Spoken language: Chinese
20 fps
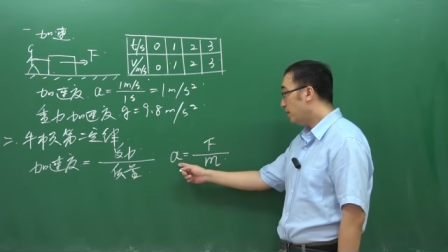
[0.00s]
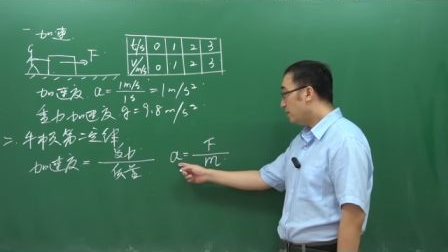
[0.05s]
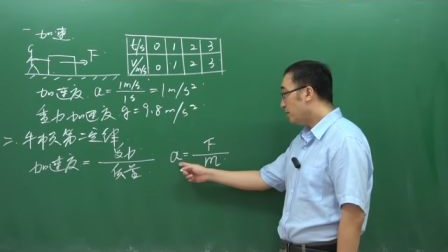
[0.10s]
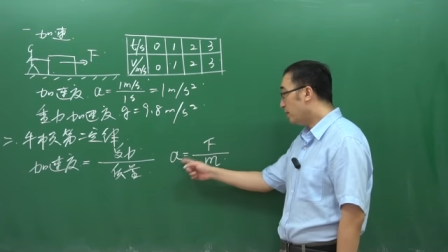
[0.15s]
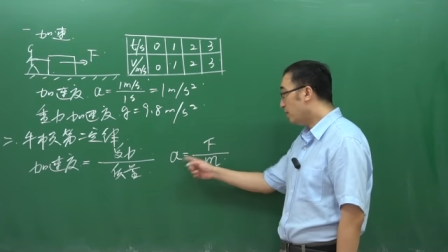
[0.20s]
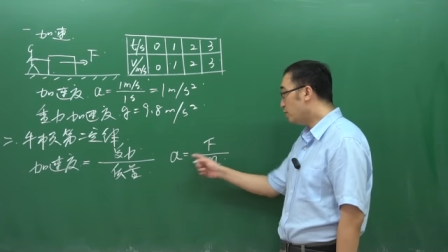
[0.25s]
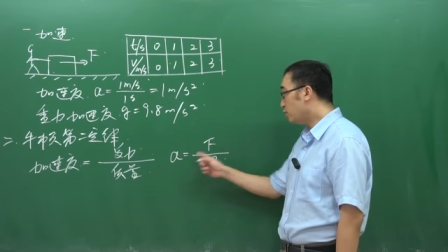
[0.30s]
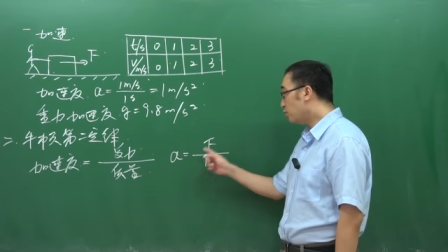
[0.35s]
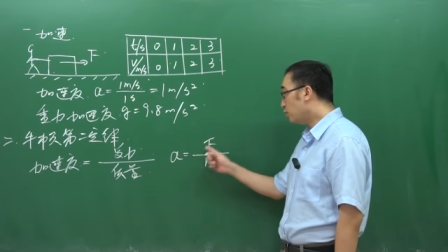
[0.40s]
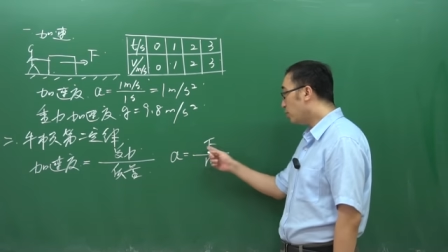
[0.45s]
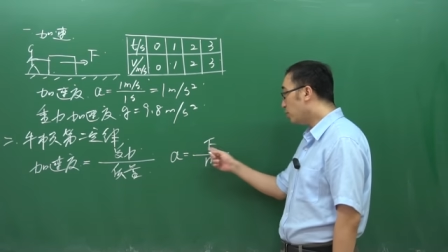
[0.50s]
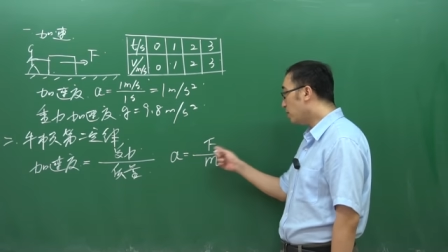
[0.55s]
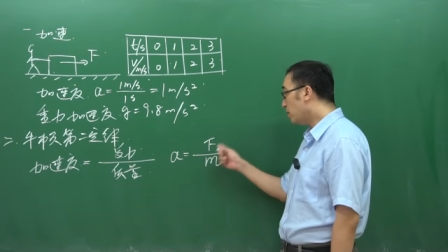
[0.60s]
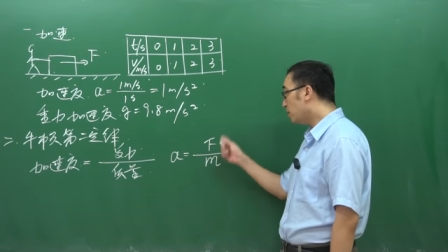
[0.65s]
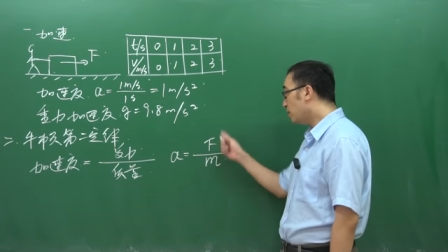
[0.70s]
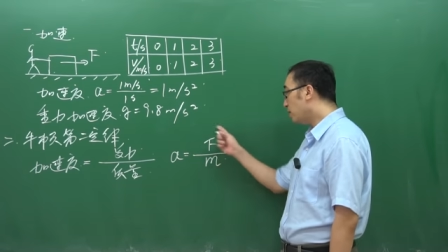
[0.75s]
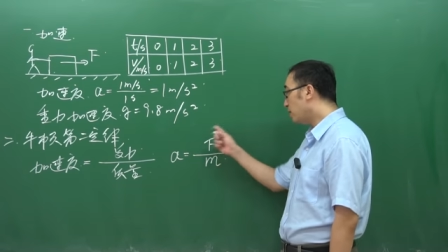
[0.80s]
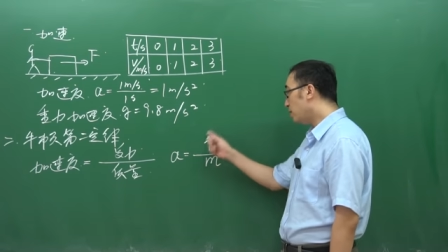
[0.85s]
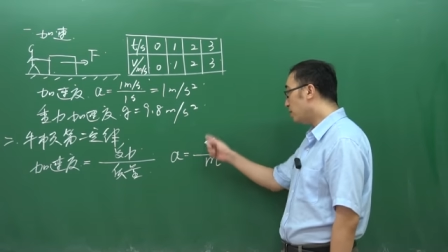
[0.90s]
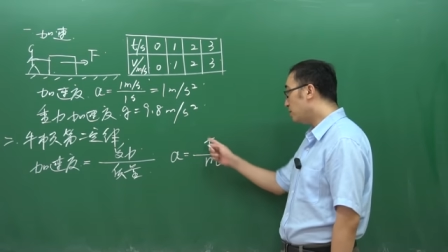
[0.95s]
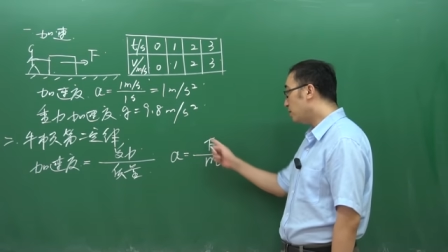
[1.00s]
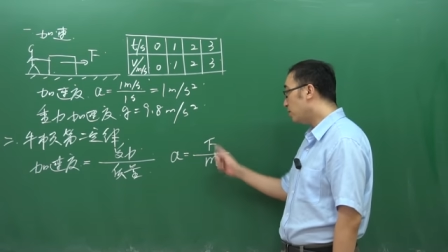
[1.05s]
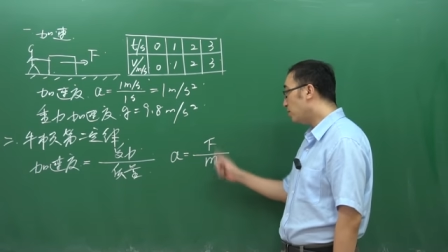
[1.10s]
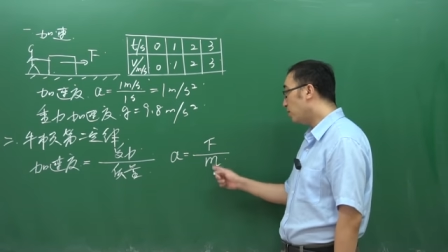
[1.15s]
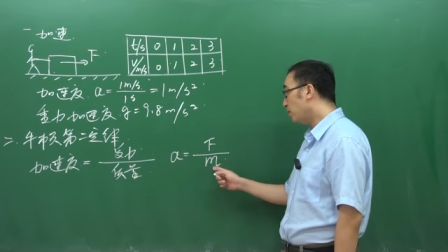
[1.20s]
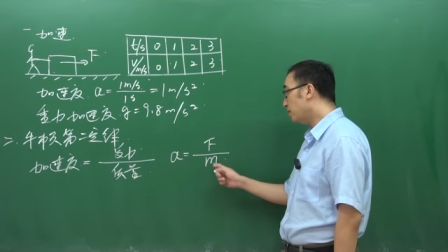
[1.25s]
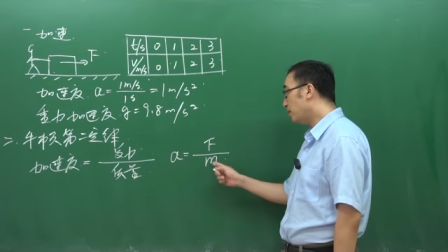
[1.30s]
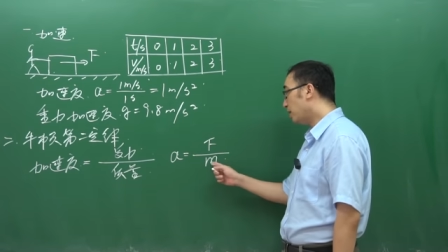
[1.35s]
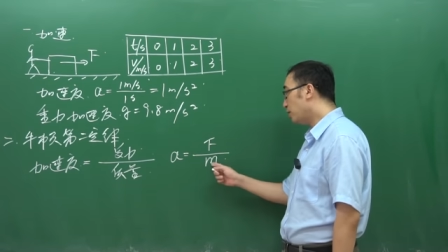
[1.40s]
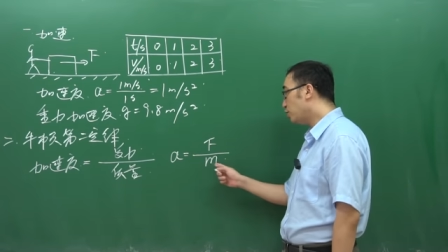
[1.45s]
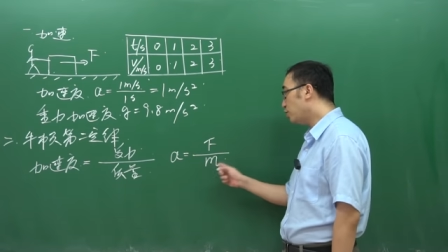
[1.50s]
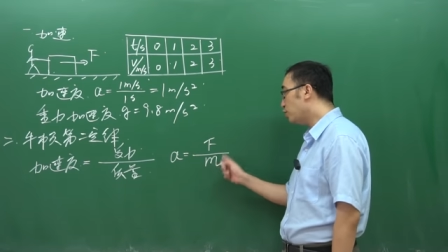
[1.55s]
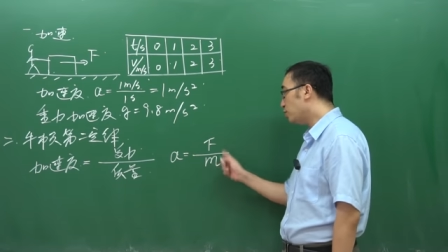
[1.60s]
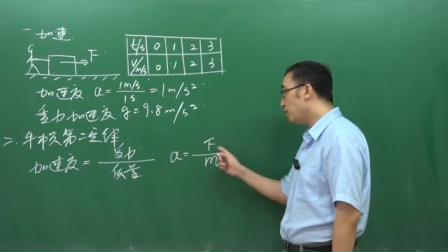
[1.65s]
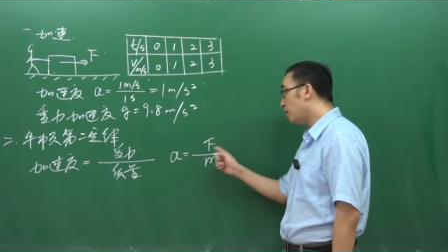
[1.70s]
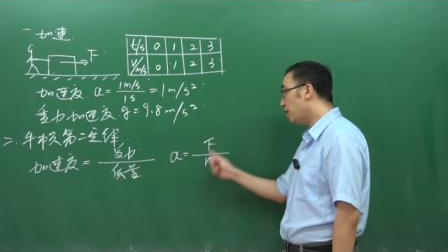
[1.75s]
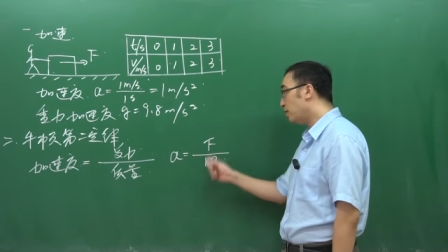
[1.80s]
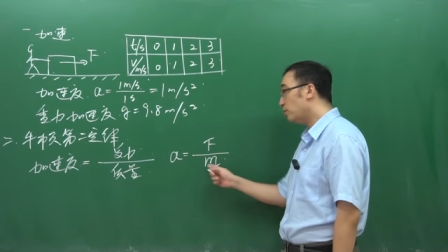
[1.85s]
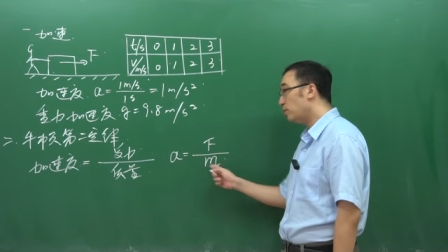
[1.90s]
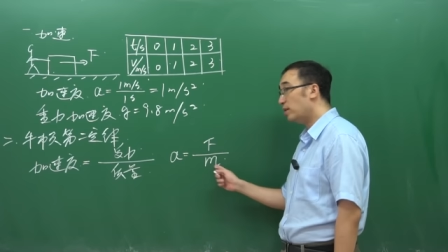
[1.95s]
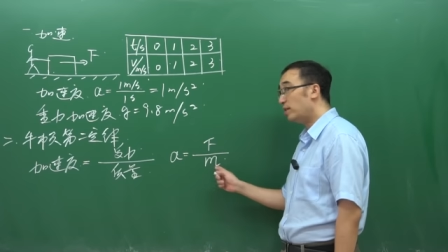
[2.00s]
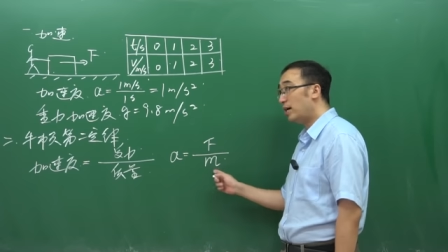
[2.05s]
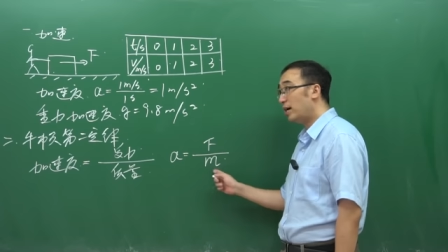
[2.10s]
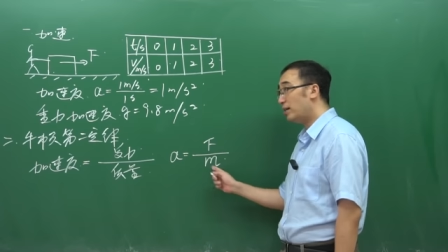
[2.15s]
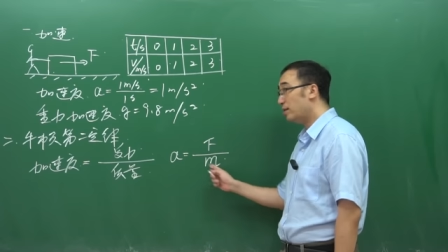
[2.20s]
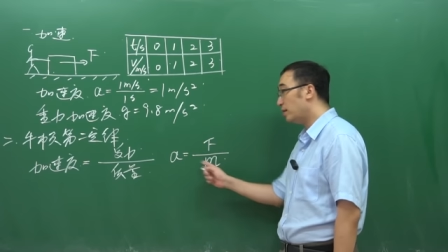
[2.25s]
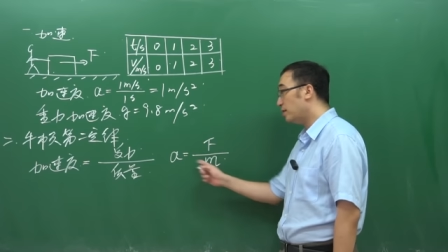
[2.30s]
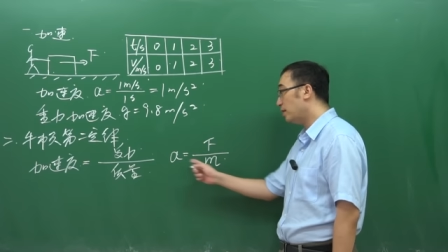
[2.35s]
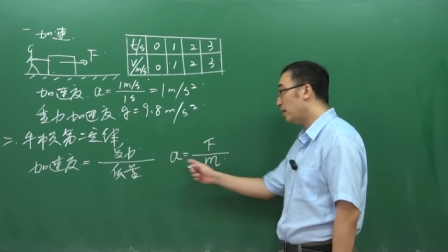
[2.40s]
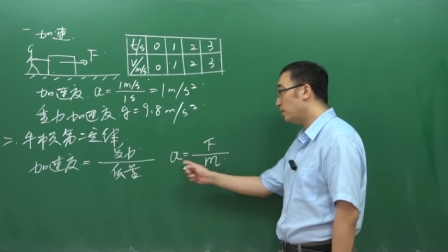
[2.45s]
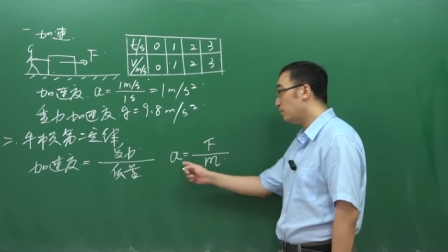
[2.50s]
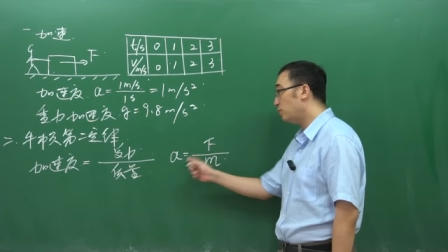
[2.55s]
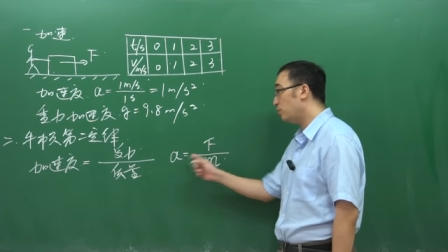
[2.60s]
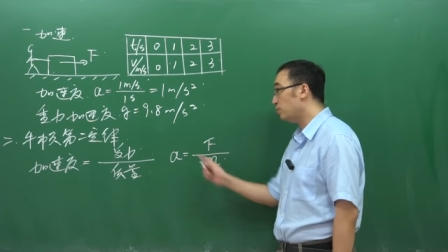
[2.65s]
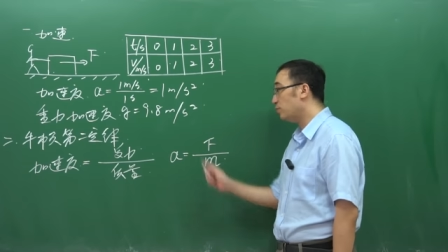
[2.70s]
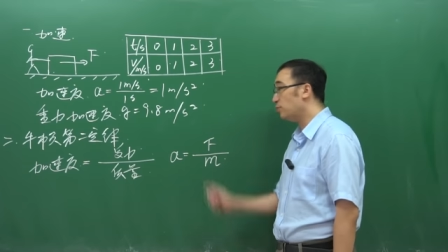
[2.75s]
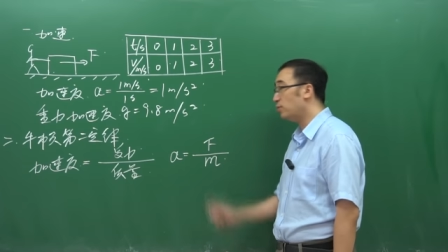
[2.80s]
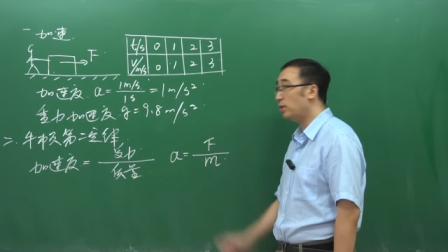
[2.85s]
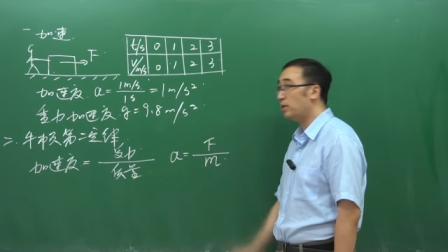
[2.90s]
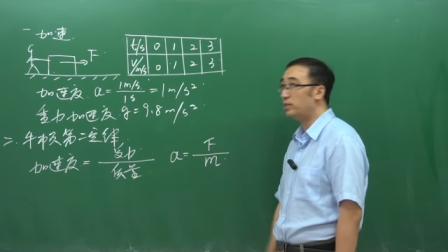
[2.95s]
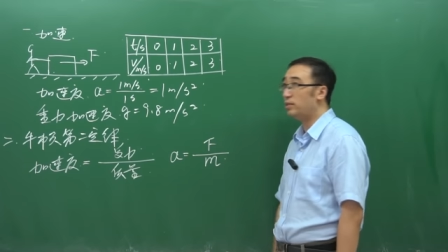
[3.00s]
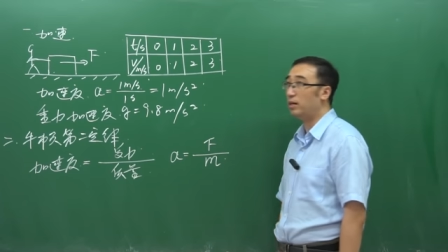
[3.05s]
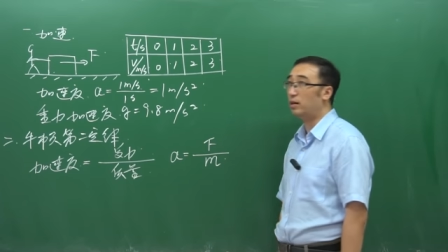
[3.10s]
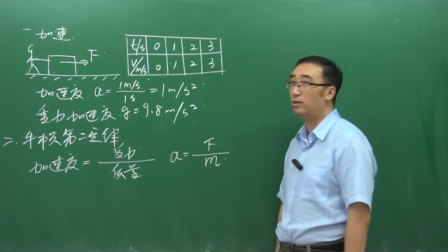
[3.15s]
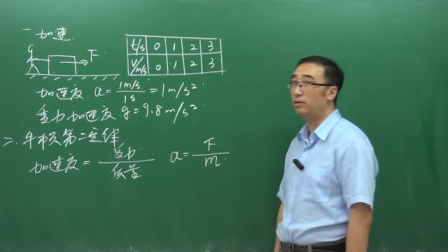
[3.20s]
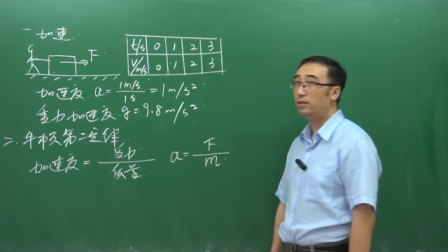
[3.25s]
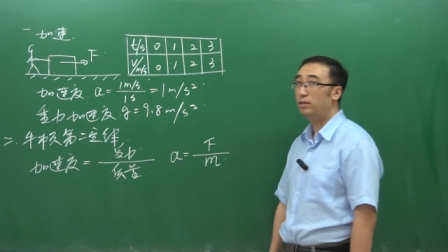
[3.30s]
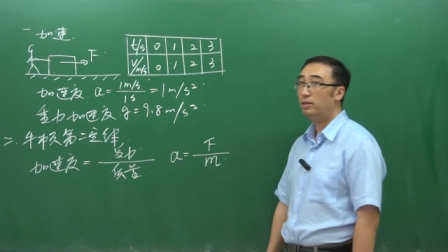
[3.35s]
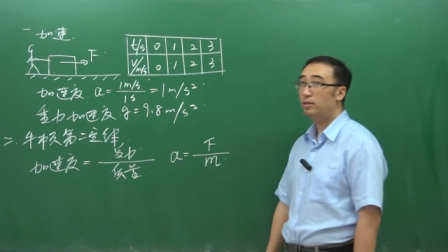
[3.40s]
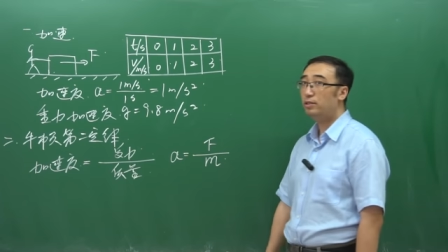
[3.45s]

但是同样的力的情况下，质量越大，它加速度就越小。